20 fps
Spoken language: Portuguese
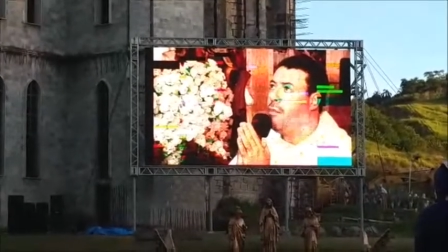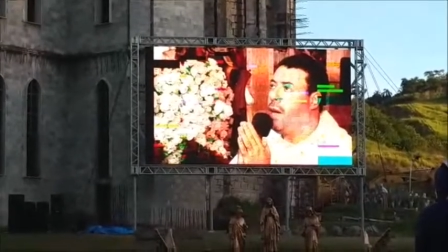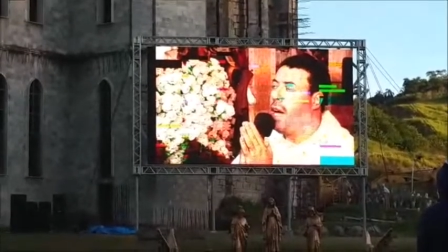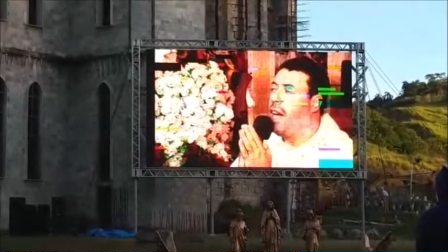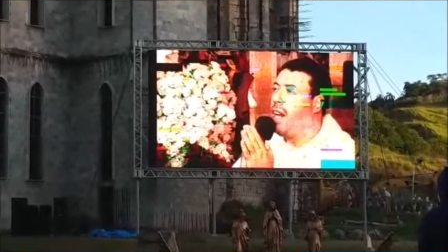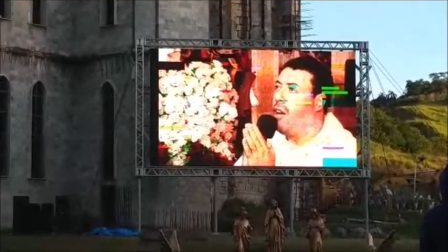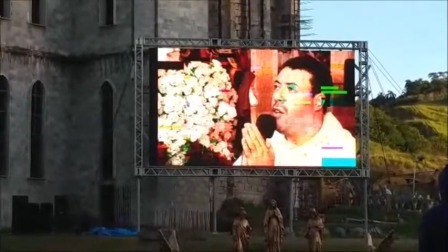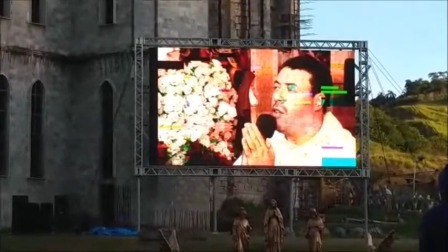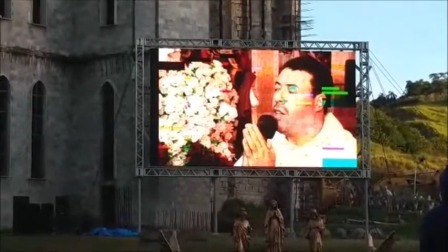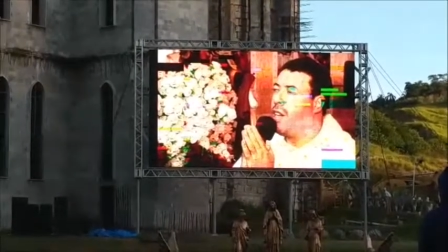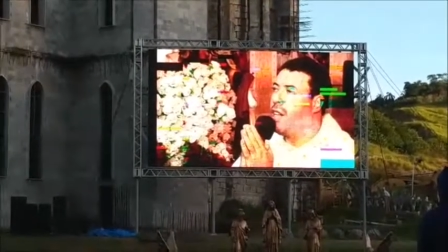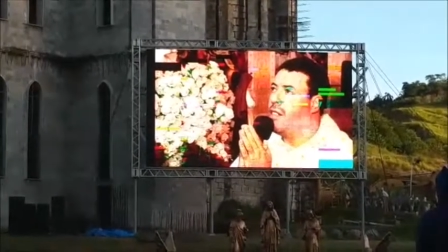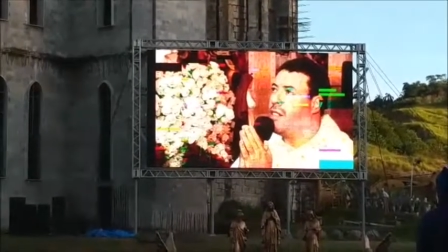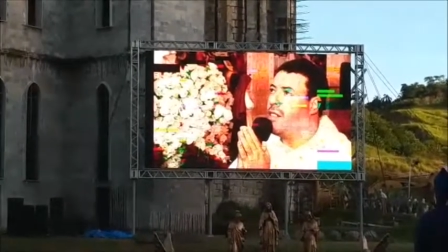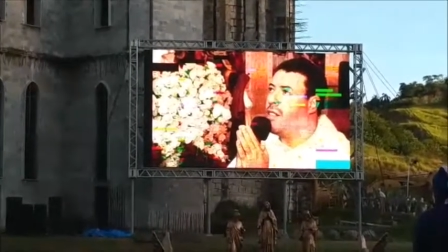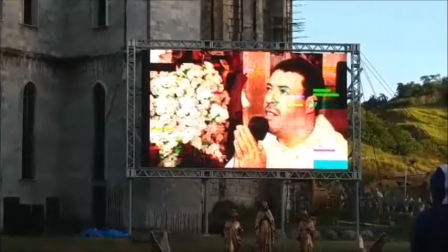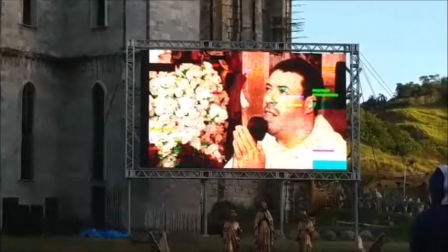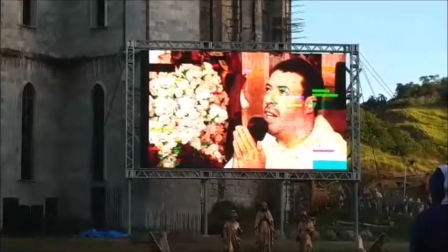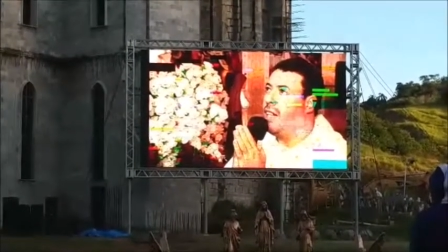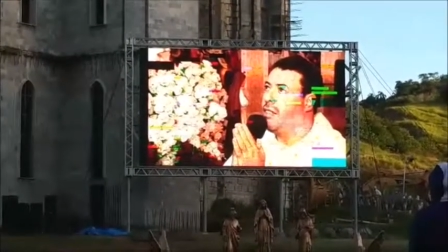para
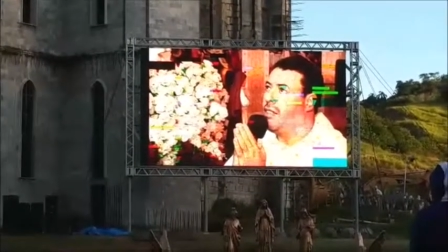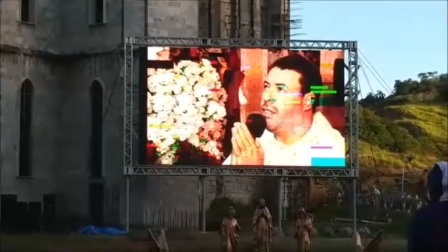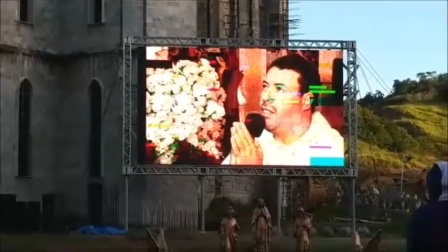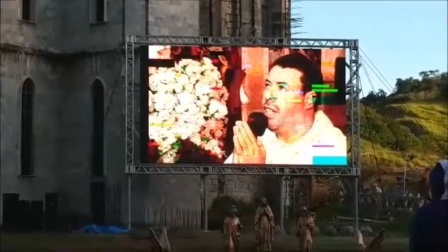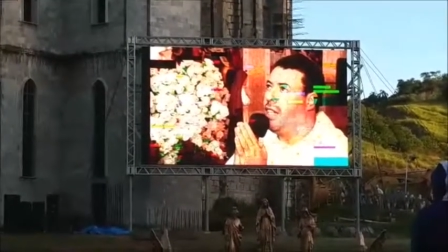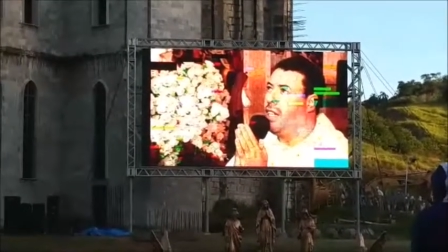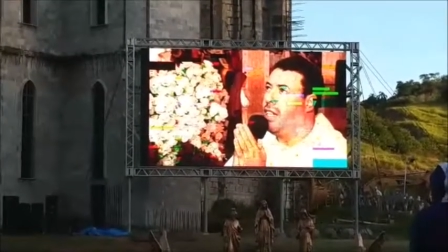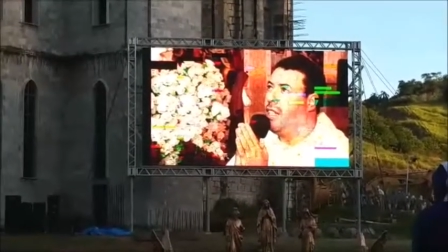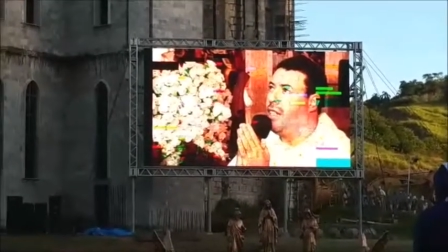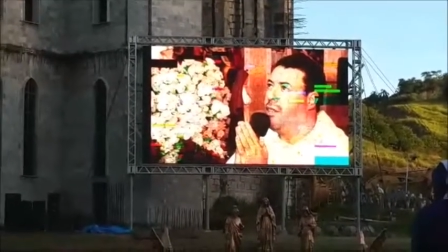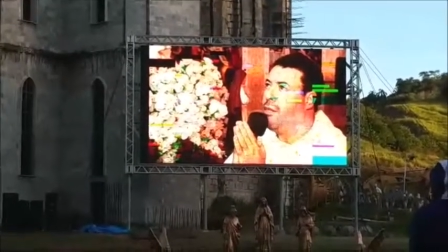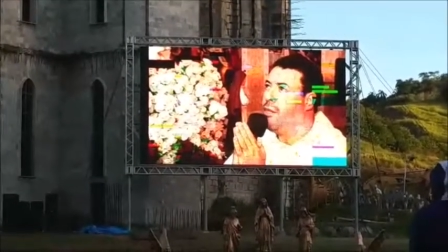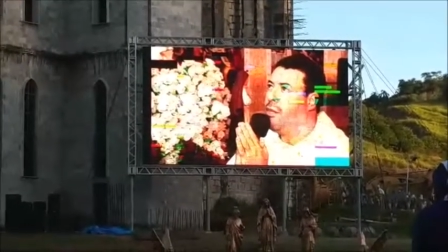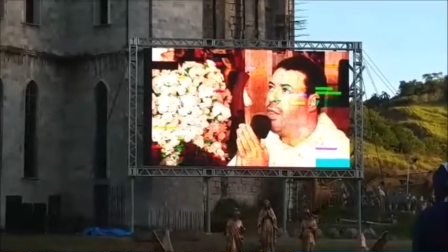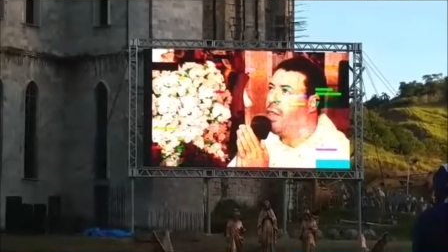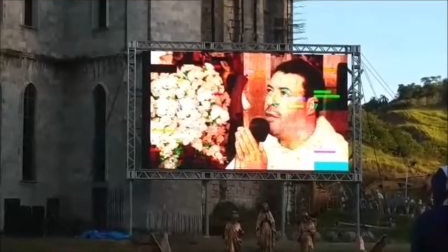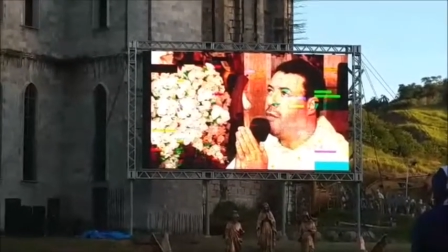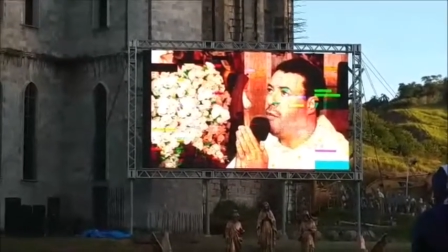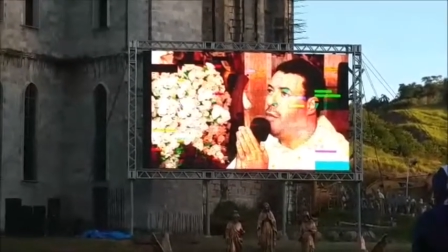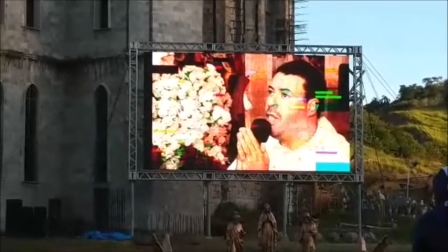alcançar
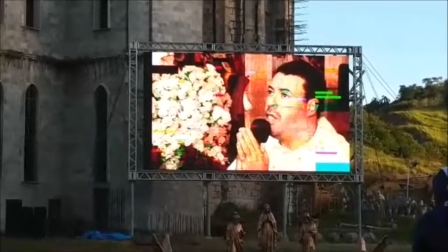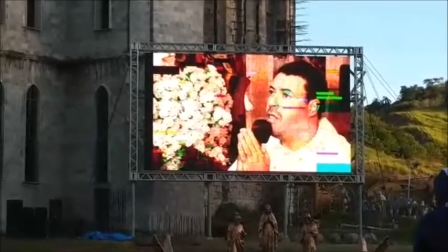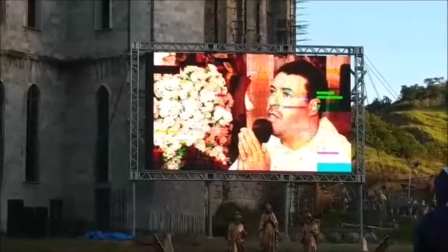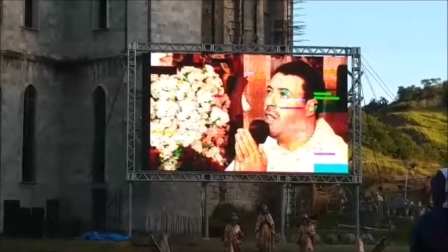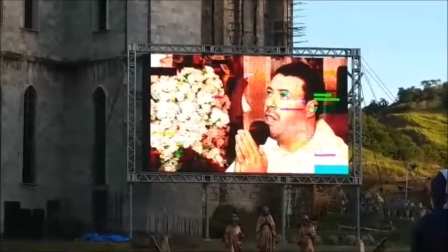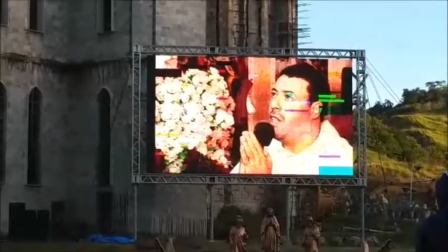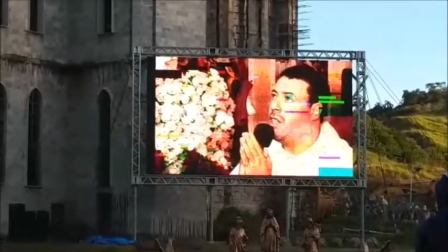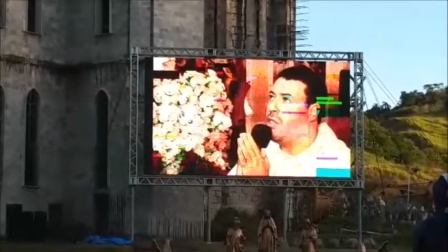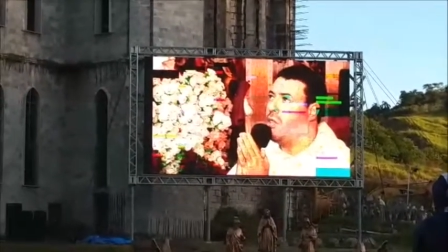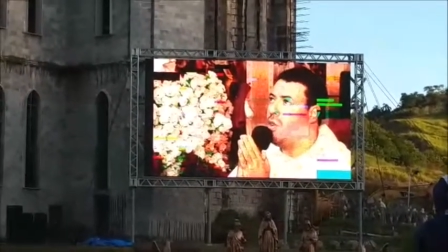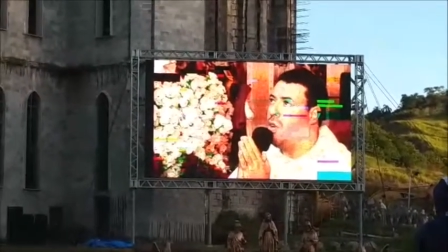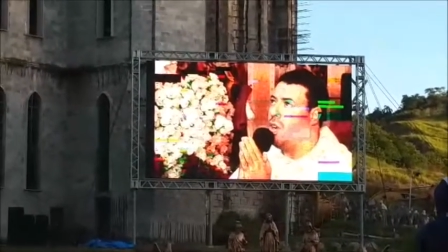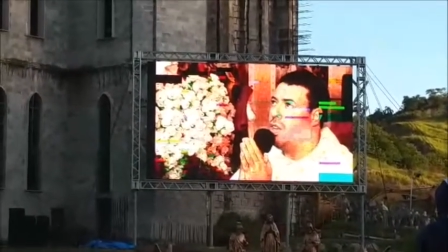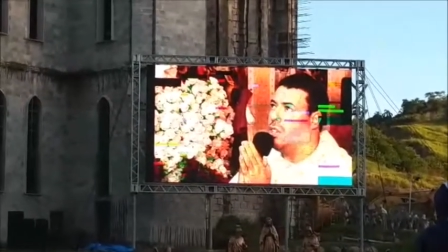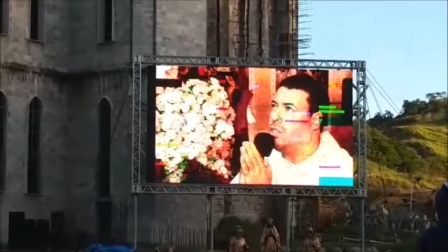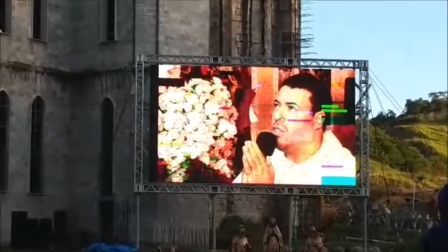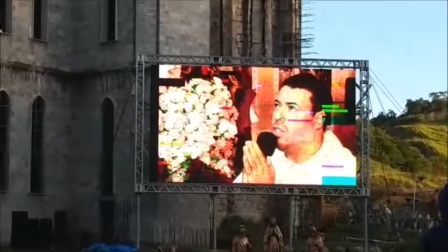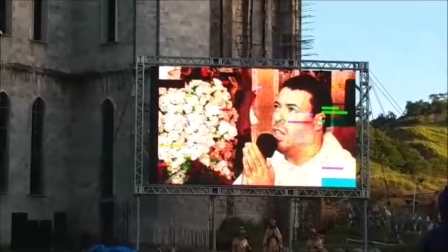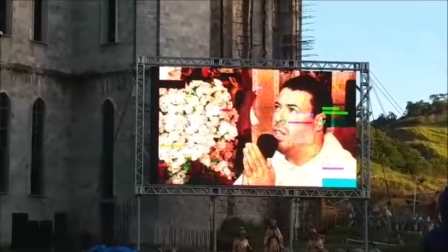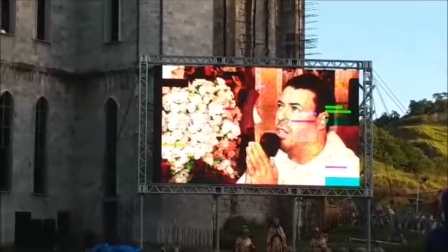dele
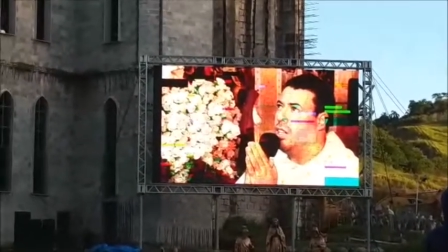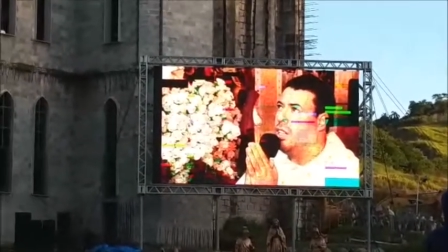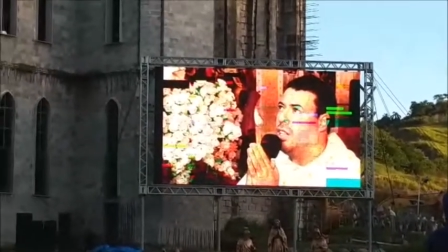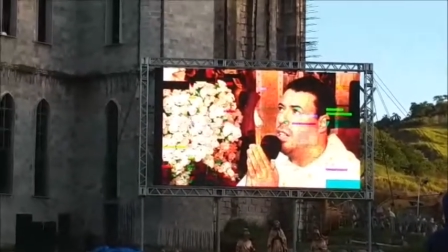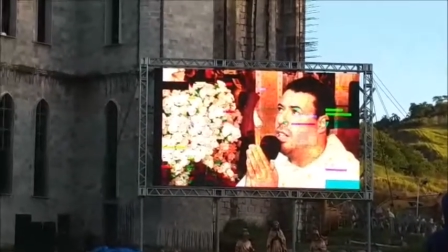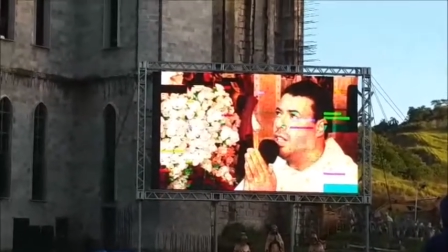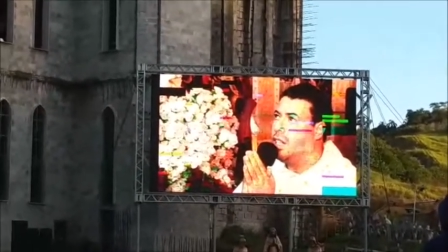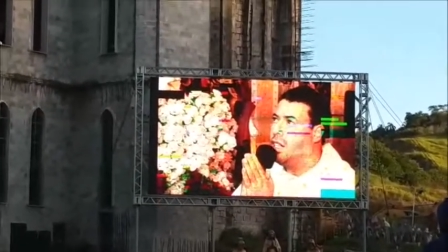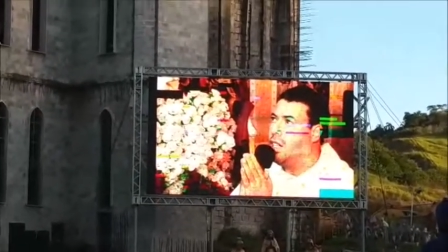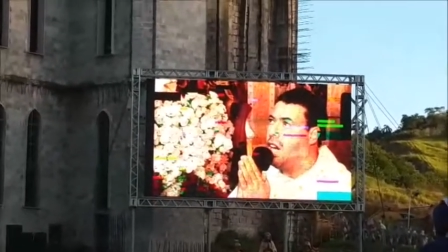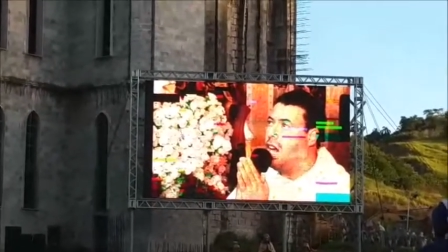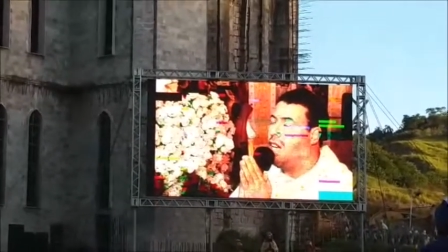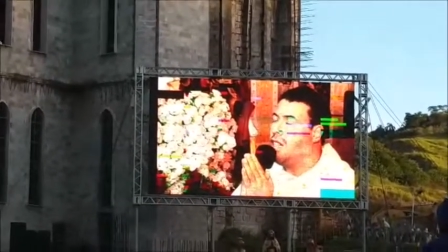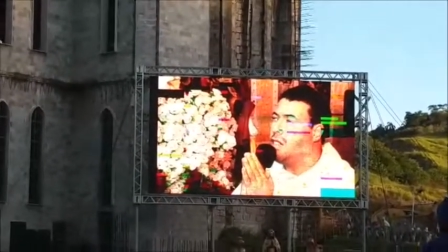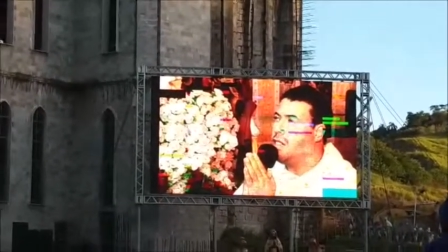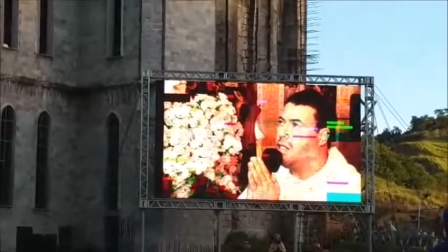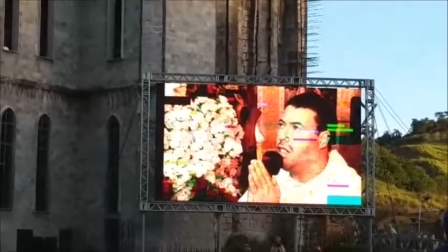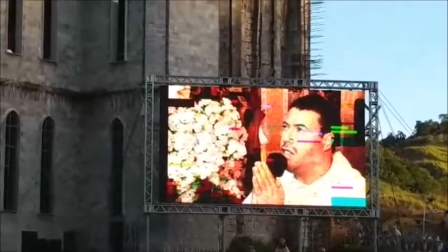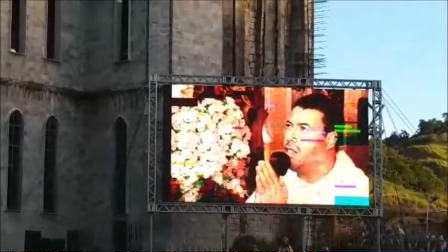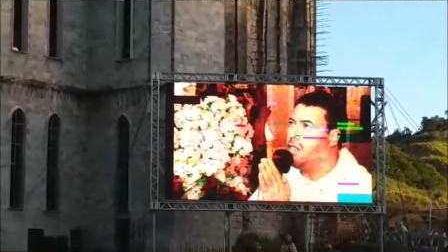misericórdia,
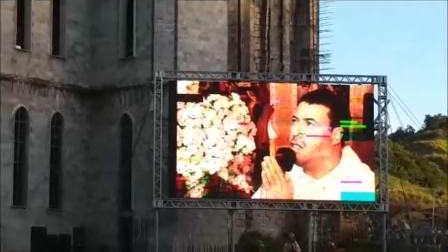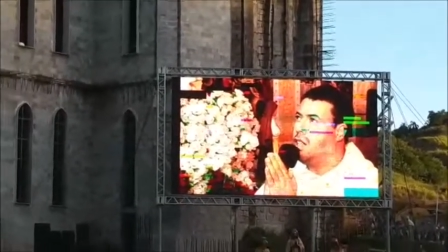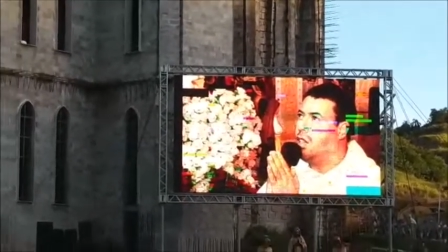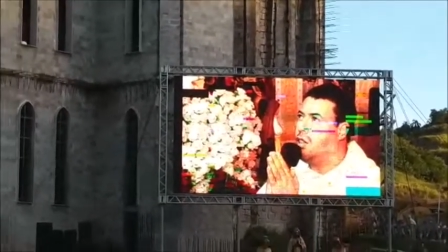graça e